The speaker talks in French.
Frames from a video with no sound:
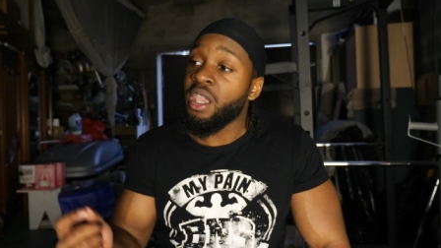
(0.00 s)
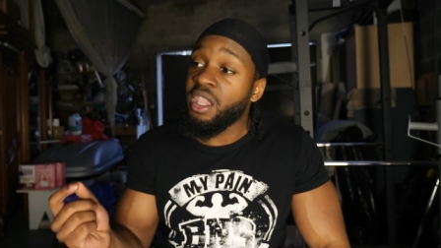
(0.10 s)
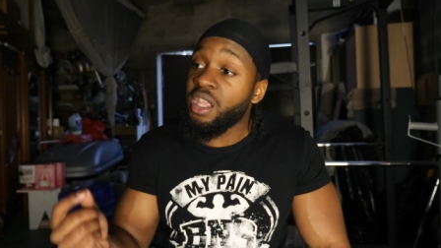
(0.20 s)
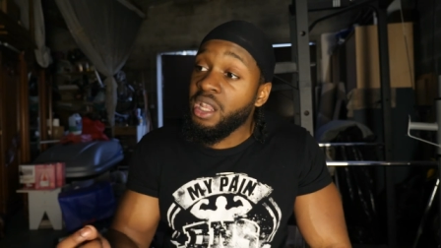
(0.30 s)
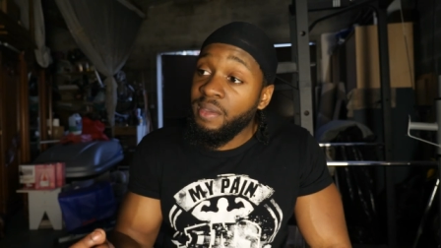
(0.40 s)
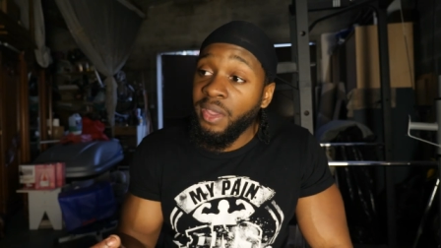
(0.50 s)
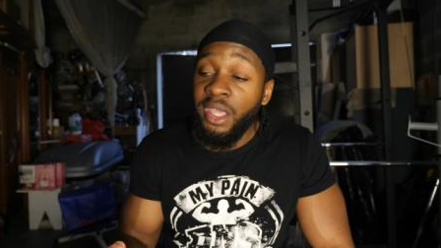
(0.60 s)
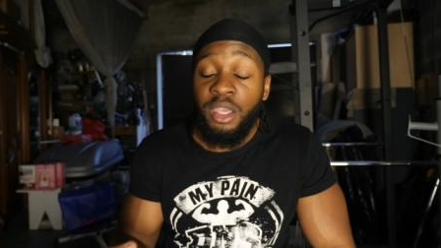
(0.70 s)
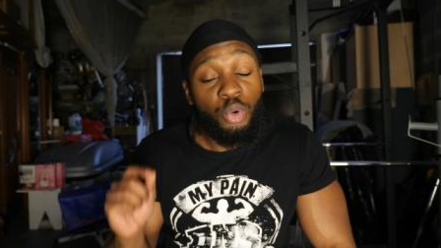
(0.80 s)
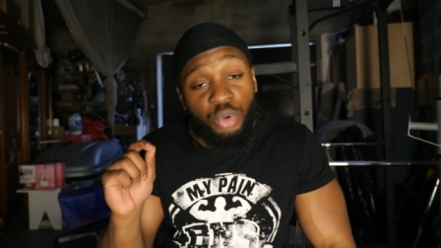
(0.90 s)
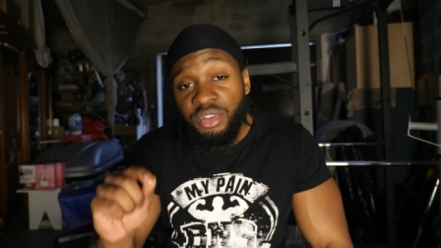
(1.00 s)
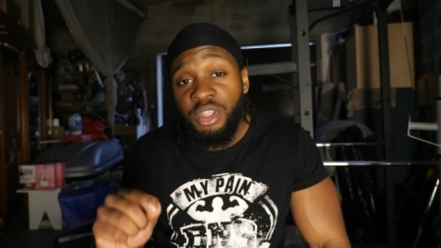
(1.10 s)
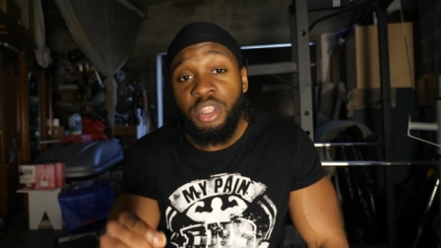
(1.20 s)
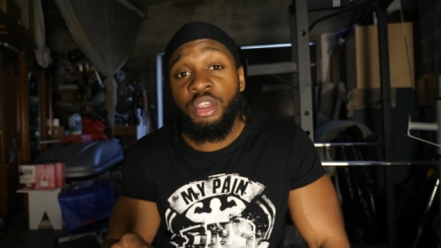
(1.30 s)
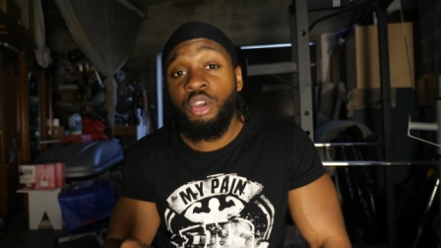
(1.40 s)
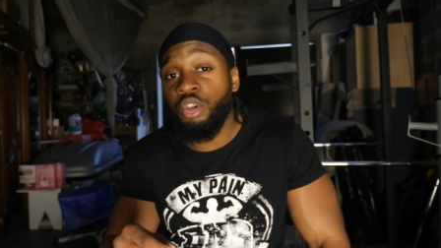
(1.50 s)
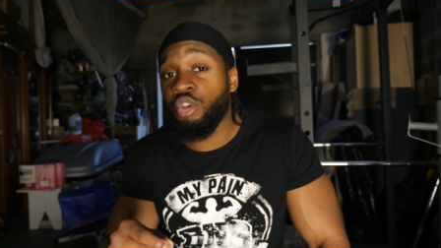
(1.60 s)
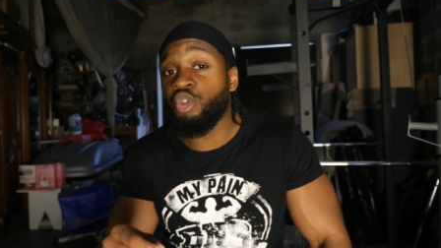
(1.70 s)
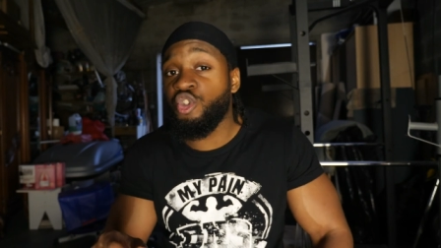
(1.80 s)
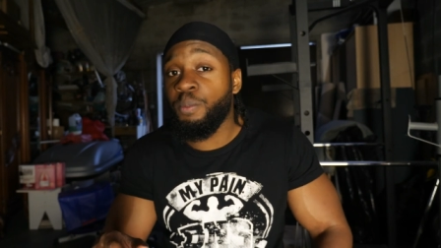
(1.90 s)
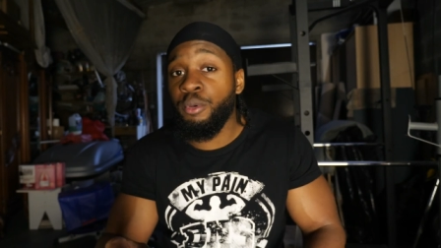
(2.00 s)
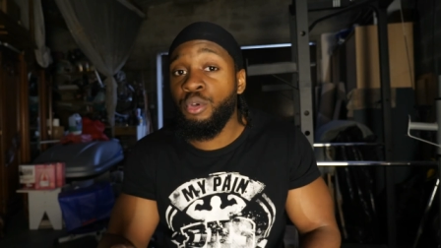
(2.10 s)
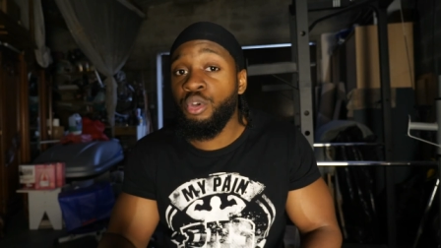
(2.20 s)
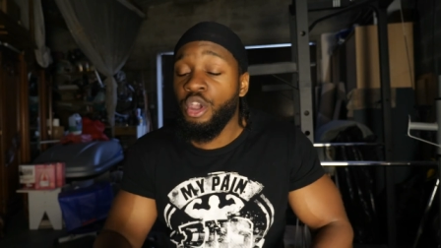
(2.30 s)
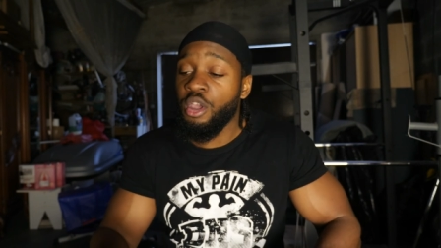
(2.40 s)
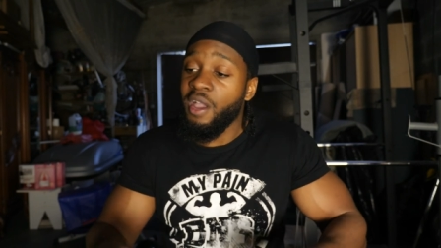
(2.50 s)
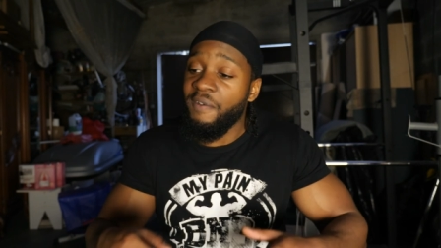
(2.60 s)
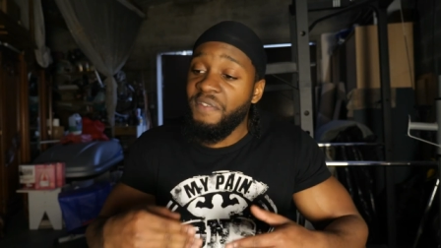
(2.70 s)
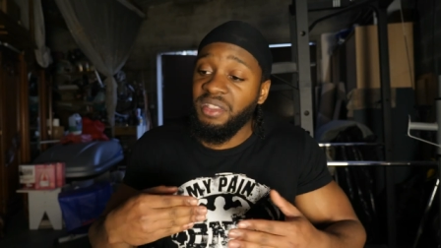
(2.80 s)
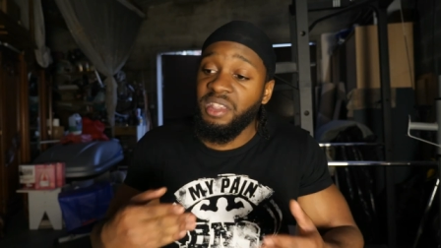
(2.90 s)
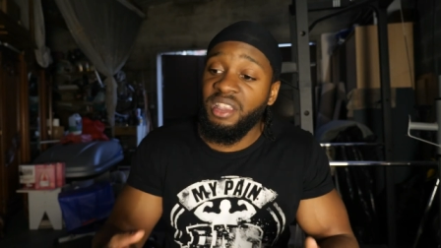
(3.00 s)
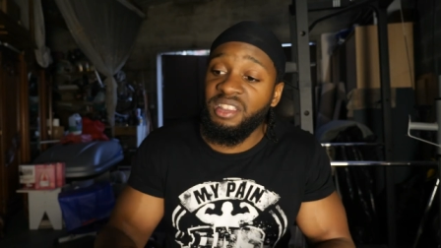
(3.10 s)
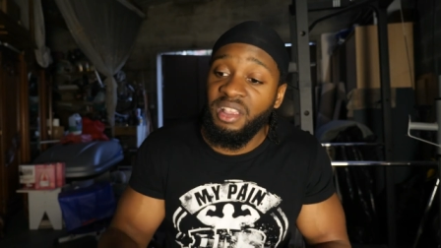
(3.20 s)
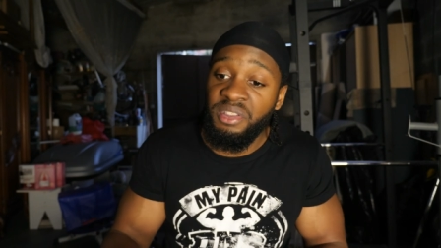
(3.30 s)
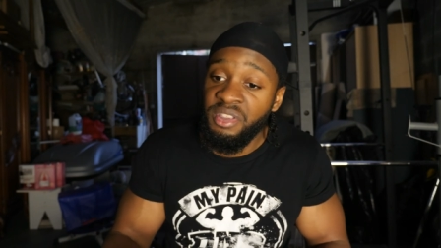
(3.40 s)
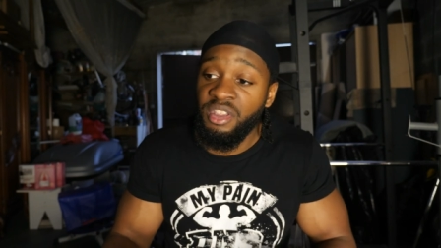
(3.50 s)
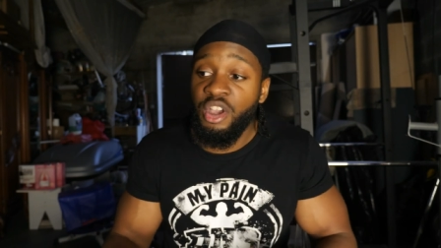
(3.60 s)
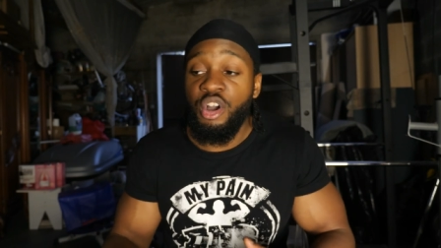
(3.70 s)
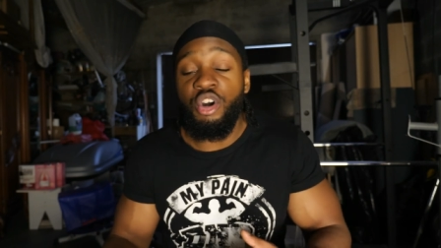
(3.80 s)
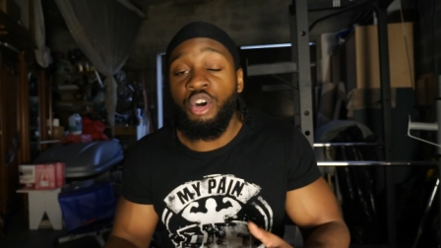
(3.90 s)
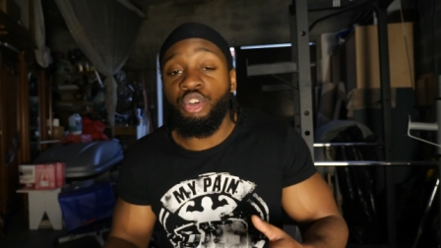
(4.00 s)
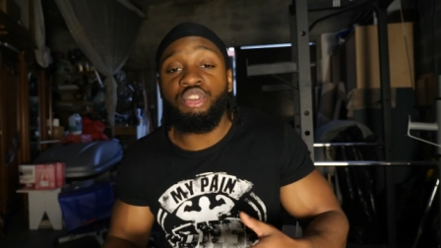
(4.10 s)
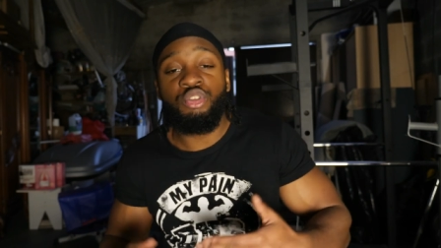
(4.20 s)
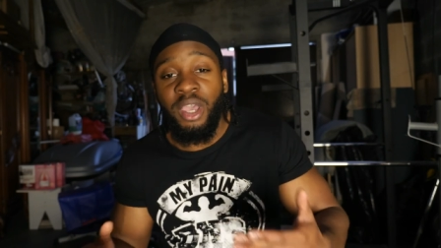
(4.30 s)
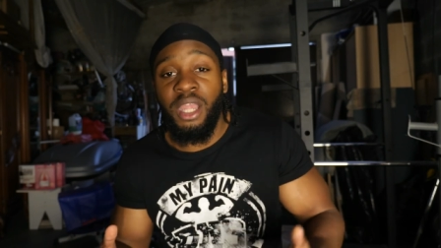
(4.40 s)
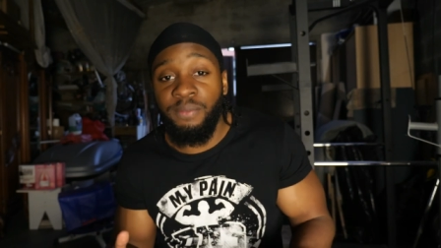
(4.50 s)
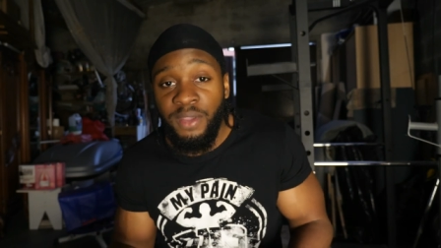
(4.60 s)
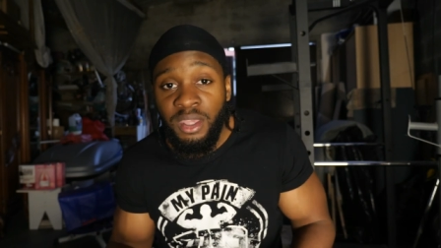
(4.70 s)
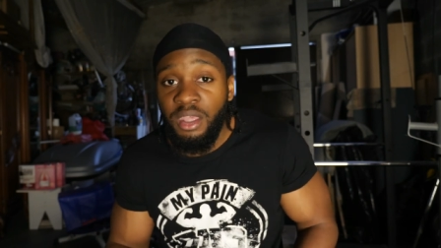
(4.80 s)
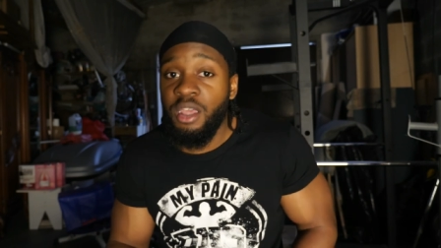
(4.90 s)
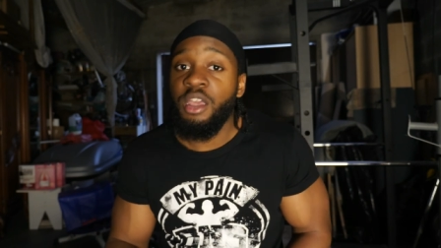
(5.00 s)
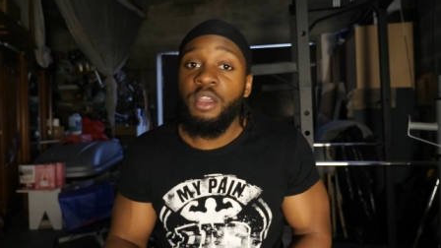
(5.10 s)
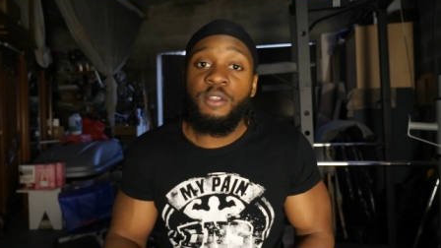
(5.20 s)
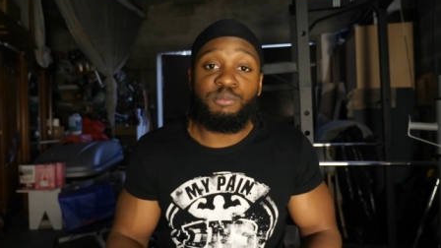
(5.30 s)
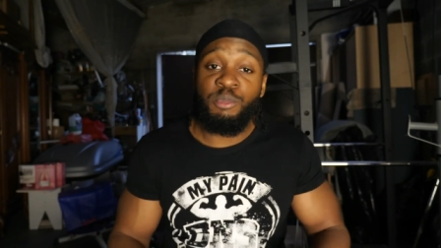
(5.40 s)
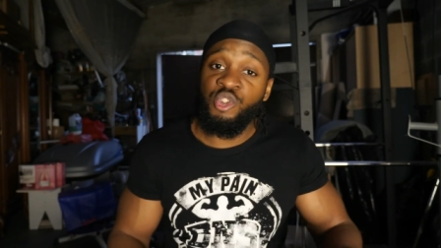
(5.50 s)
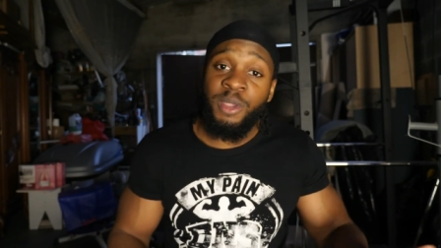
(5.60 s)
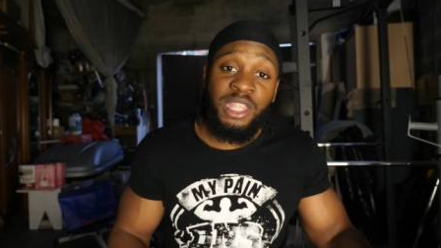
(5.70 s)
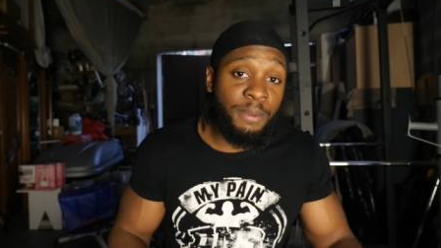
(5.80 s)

Il est vrai aussi que tu peux faire cet exercice en surélevé, mais tu mets tes